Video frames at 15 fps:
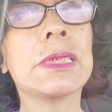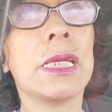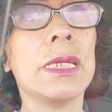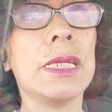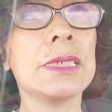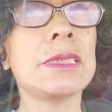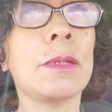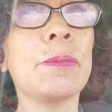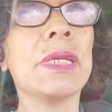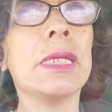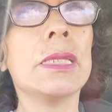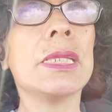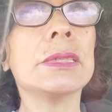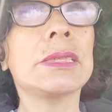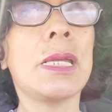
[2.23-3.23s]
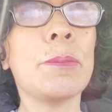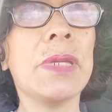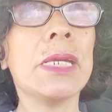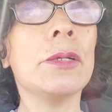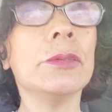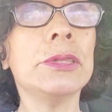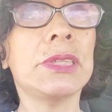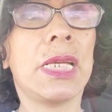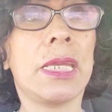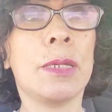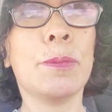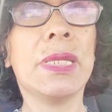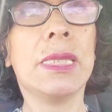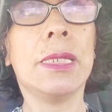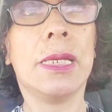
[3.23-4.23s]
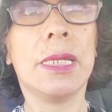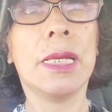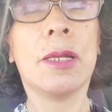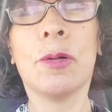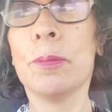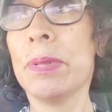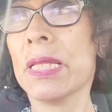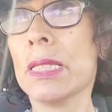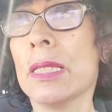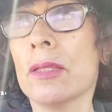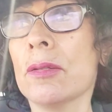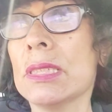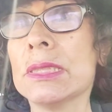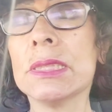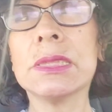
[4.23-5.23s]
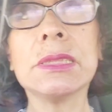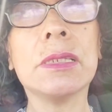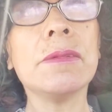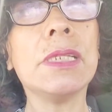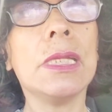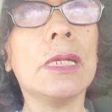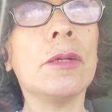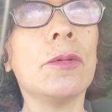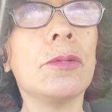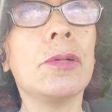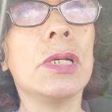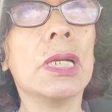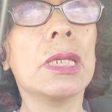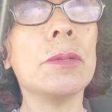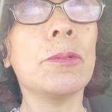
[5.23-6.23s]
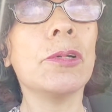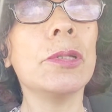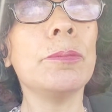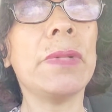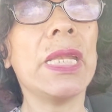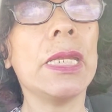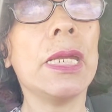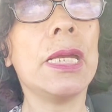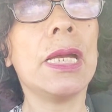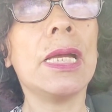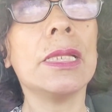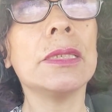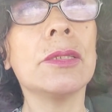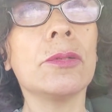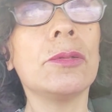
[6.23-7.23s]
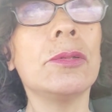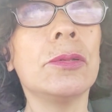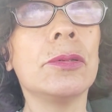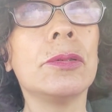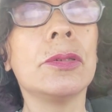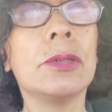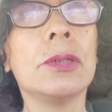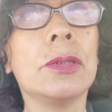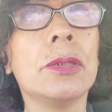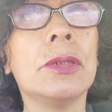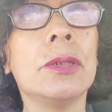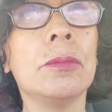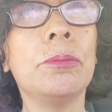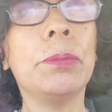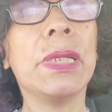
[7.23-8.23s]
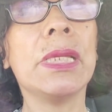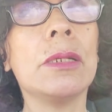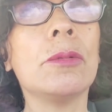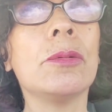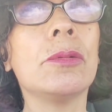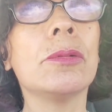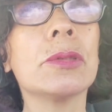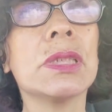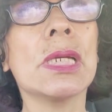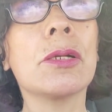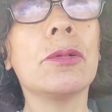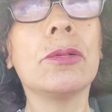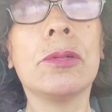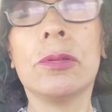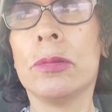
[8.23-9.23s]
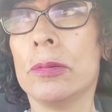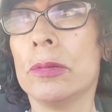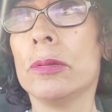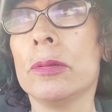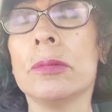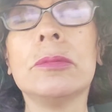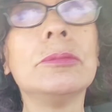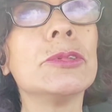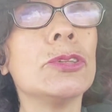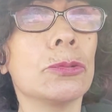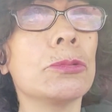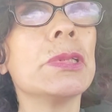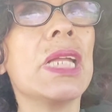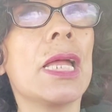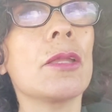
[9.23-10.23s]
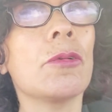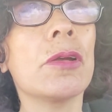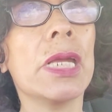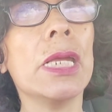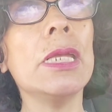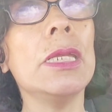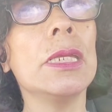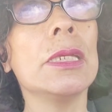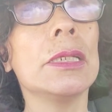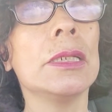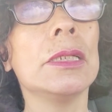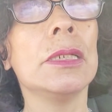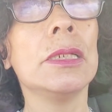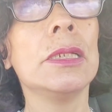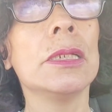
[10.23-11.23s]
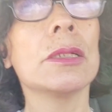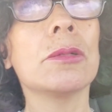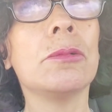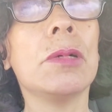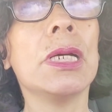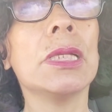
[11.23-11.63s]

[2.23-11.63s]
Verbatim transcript: queridas amiguitas y amigos, aquí me tienen compartiéndoles este video. Aquí voy manejando, pero tengo mucho cuidado, ¿ok?